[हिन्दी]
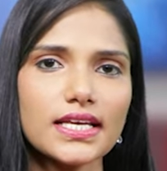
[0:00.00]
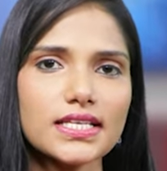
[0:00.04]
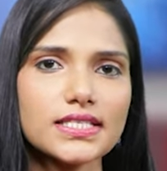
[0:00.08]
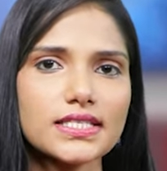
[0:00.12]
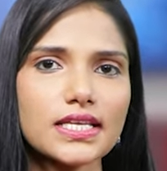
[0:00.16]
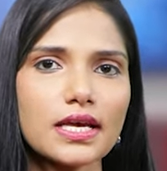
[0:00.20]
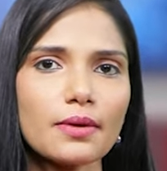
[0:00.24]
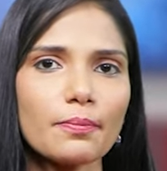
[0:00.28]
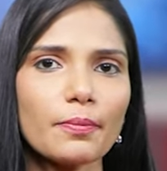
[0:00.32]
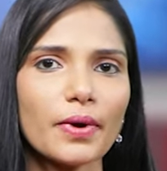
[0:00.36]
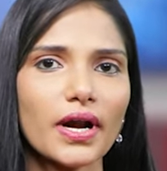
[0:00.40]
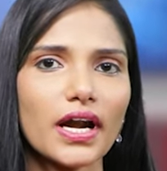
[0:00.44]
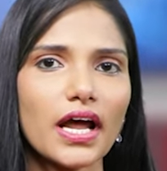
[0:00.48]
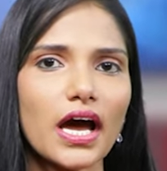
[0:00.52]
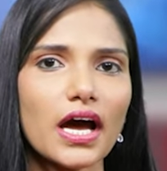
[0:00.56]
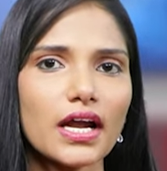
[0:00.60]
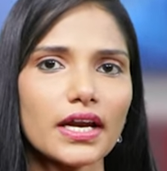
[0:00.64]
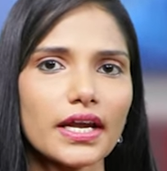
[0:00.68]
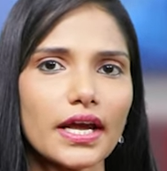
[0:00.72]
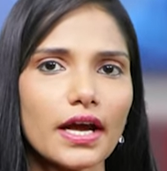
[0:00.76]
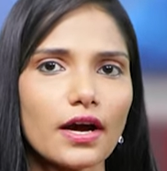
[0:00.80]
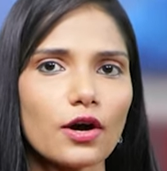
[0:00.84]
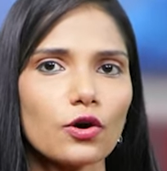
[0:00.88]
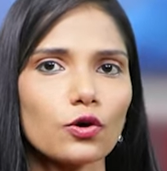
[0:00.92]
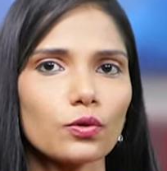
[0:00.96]
इसे
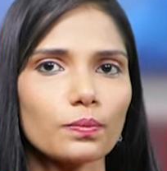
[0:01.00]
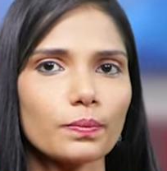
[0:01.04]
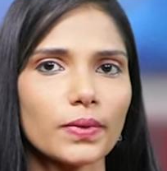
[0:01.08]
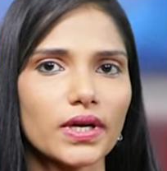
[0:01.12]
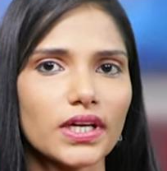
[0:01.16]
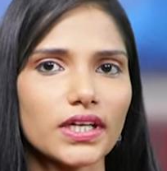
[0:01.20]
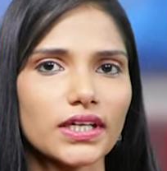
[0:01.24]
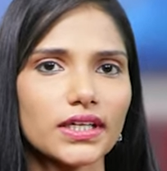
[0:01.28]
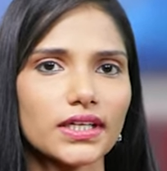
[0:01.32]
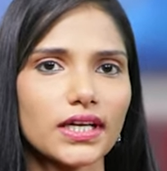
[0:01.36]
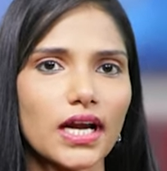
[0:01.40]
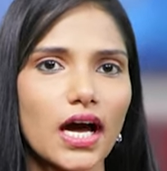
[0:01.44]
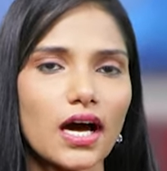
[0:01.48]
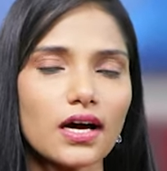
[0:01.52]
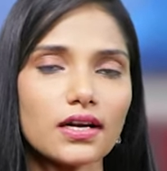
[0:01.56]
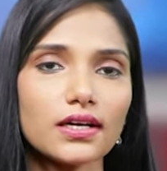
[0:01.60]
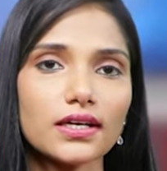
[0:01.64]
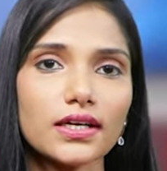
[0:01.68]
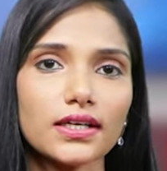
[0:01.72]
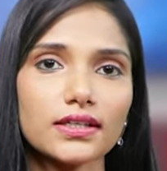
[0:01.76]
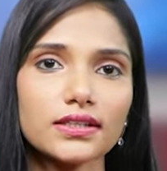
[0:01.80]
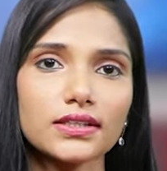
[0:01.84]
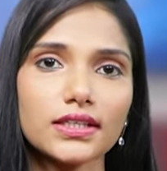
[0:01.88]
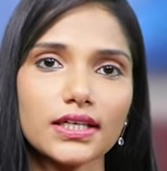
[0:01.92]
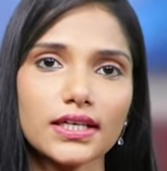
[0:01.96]
बढ़ाने और बरकरार
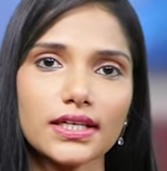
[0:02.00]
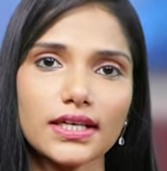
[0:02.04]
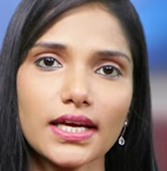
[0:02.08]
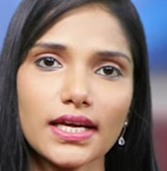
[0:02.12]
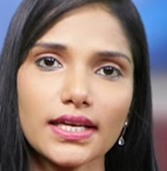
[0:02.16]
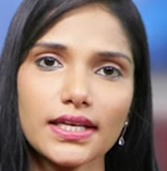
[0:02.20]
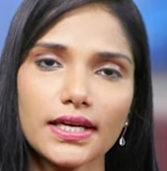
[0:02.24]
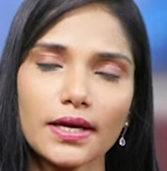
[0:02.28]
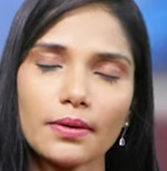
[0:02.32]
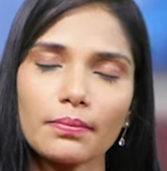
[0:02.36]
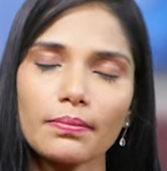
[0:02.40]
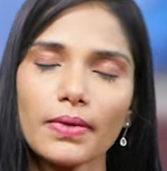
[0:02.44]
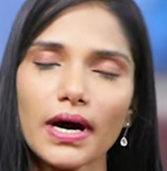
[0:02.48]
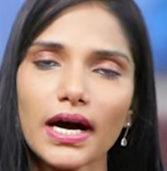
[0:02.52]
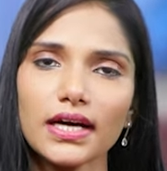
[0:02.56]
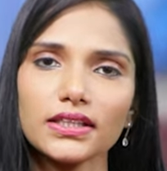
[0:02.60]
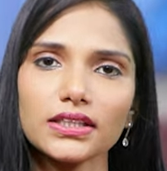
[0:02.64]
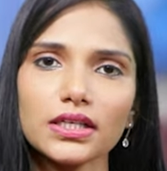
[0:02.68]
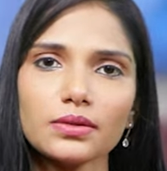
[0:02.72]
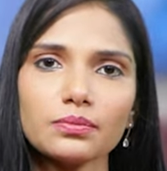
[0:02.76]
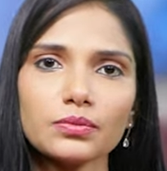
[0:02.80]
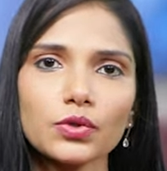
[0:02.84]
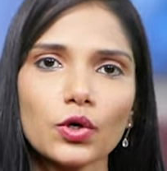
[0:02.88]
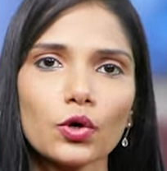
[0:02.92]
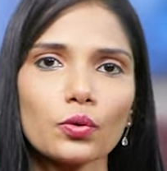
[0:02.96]
रखने के लिए
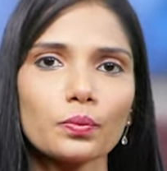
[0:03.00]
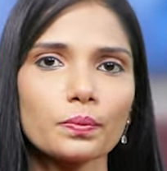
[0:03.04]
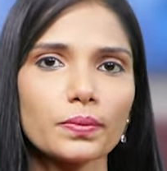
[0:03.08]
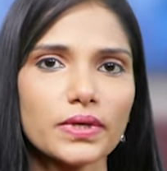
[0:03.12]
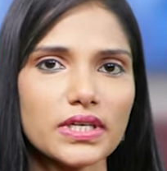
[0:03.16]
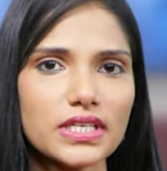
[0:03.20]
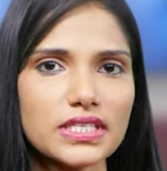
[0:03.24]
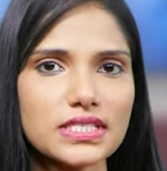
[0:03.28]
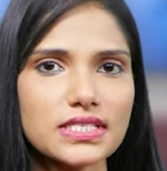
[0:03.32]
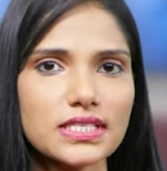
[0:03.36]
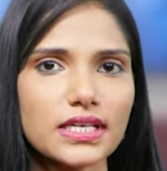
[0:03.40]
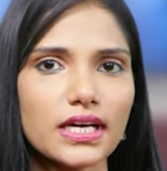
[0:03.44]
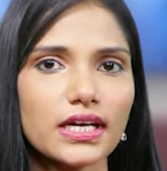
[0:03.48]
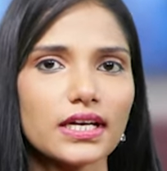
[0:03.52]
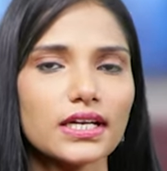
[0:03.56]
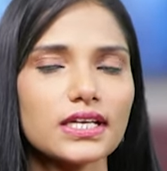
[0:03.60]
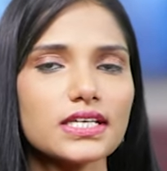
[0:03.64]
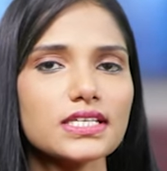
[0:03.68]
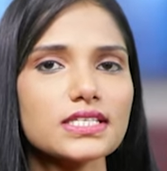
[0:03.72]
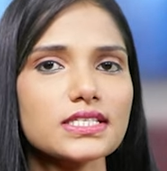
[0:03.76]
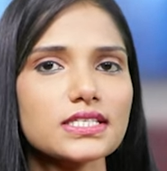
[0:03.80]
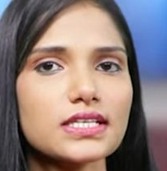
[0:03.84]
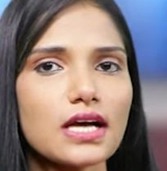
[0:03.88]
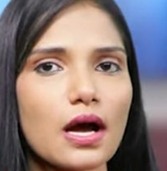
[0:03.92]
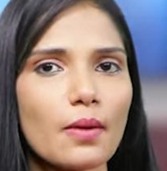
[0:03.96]
बादम को पीसकर
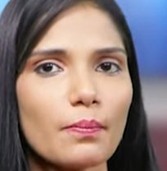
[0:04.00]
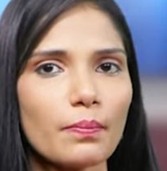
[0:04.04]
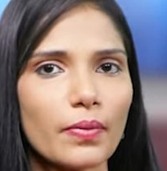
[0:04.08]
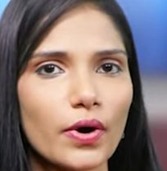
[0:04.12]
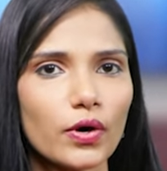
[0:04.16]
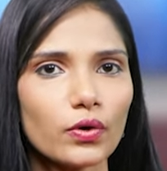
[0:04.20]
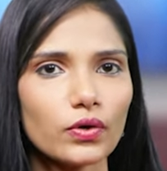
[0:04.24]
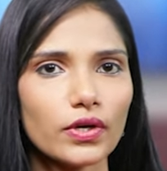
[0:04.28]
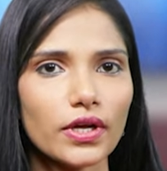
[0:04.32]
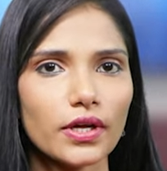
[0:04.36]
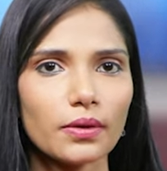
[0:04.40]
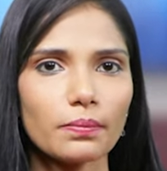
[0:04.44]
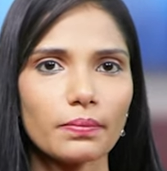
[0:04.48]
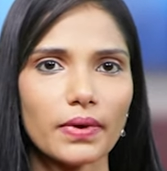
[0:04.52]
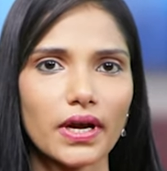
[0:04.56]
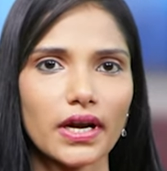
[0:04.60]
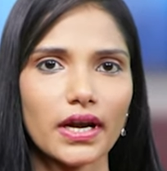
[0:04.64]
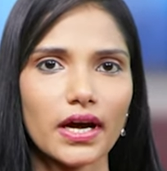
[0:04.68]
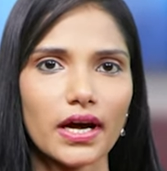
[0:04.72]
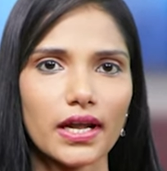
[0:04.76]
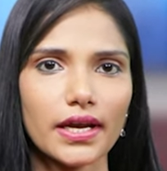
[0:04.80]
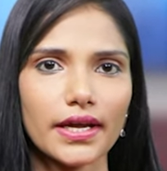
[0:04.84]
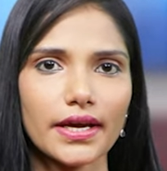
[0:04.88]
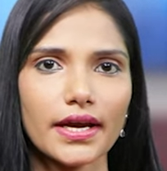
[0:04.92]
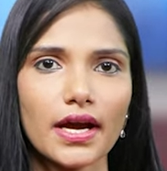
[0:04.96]
इसका पाउडर
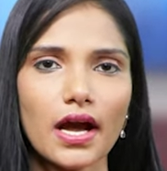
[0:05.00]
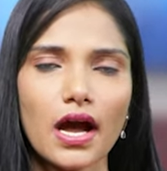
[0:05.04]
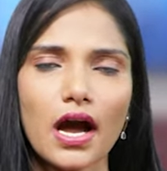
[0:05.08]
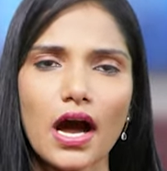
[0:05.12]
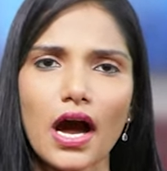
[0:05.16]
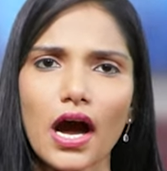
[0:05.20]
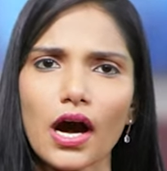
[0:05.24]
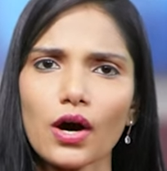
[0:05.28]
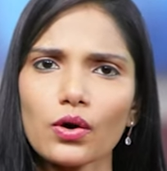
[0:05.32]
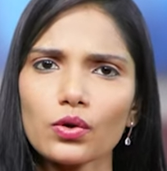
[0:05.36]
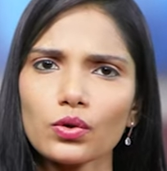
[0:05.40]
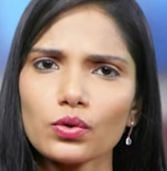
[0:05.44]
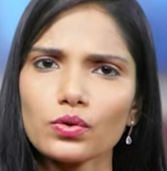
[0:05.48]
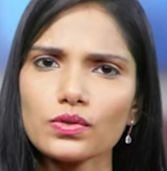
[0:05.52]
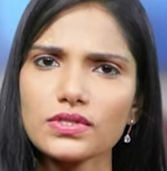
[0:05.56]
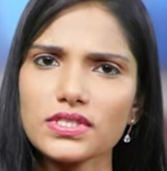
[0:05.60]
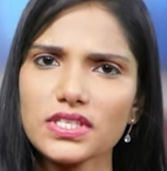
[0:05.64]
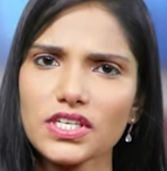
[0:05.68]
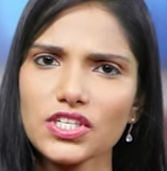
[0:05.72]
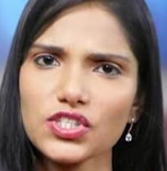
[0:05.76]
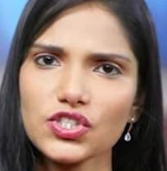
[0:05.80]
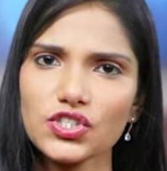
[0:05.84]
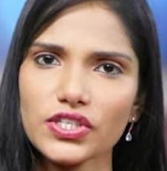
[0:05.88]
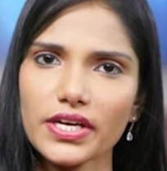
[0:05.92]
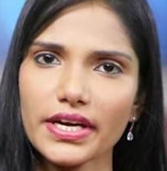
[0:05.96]
बना लें और
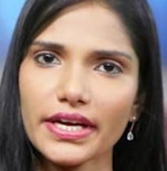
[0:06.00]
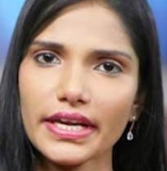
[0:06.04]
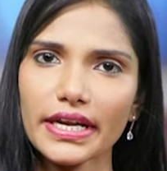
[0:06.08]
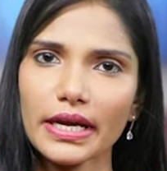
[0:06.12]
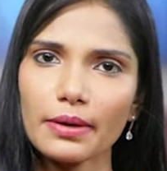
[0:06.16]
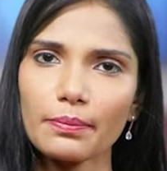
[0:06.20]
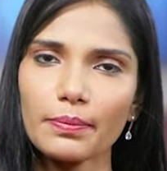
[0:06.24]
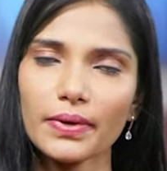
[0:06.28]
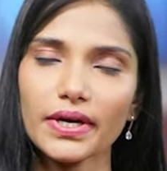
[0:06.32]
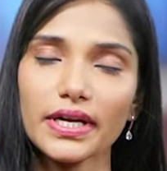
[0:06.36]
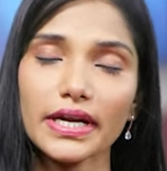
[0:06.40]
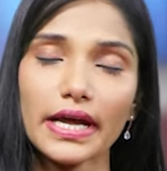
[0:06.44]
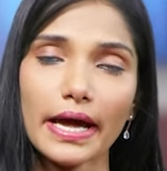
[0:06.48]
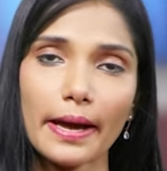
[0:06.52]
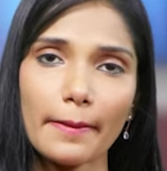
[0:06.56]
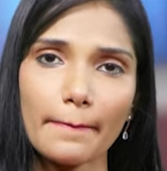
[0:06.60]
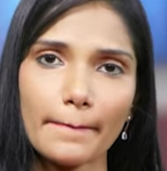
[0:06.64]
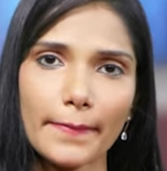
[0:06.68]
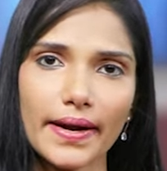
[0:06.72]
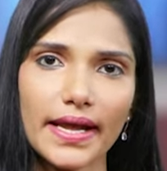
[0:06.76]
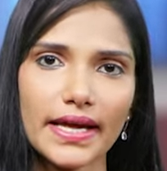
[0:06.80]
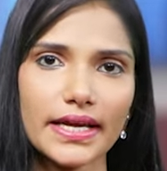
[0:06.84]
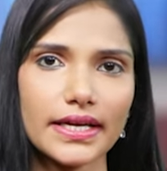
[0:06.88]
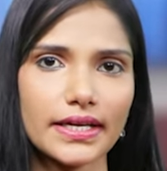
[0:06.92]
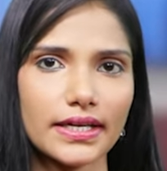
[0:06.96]
उसे चेहरे पर
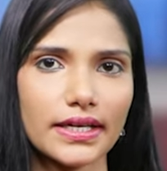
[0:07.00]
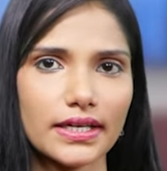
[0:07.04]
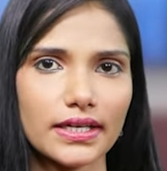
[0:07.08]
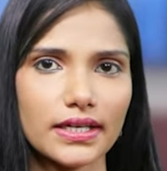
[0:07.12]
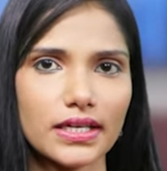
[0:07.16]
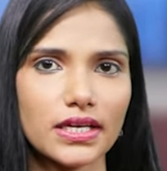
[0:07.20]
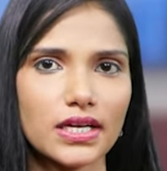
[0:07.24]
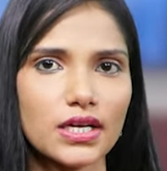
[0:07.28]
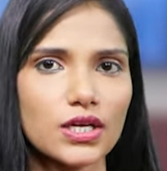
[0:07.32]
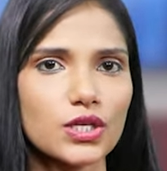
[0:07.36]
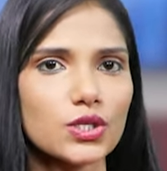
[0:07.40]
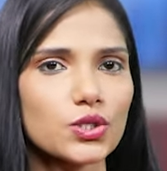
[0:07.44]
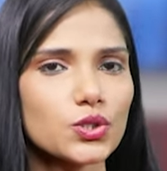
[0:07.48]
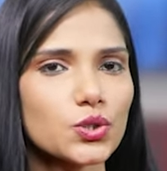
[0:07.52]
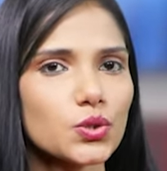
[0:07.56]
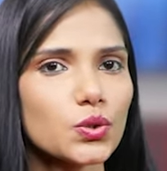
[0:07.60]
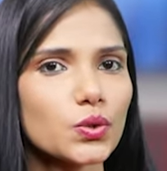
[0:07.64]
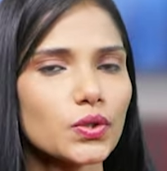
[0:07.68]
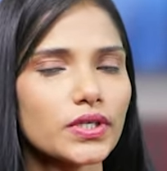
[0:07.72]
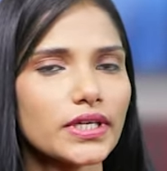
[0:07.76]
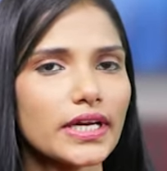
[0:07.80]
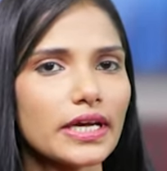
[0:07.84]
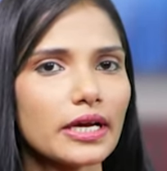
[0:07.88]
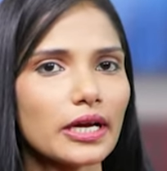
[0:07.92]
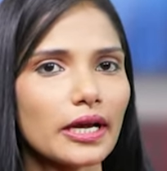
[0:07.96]
अप्लाई करें
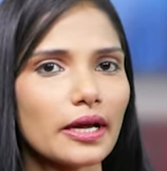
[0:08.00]
सूखने